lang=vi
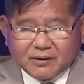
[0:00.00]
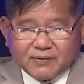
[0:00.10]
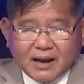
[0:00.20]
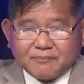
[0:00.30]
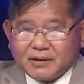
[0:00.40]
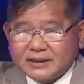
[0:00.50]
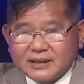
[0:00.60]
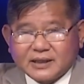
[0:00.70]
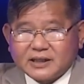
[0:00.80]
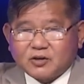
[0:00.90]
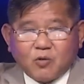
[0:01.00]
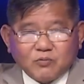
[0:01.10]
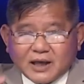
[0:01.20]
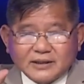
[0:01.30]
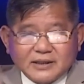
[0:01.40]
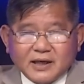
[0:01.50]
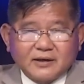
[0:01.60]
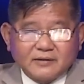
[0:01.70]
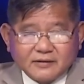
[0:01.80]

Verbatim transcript: hợp pháp hay di dân gì cũng là di dân